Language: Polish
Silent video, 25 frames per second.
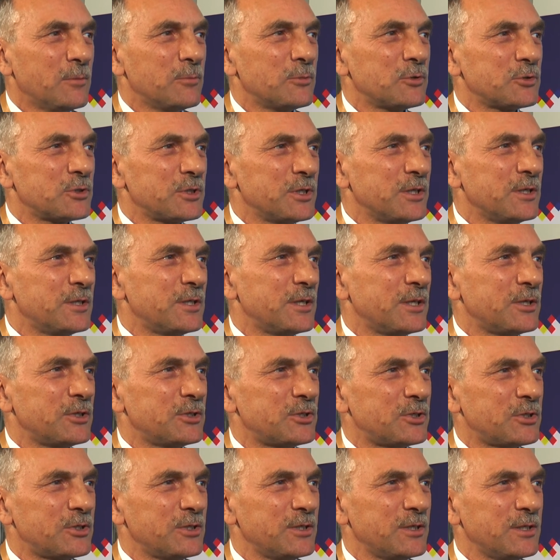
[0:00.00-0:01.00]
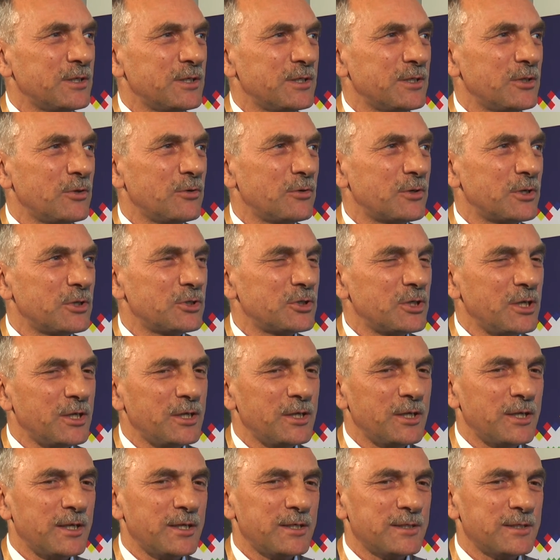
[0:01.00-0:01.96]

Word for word: może i też yy, to określenie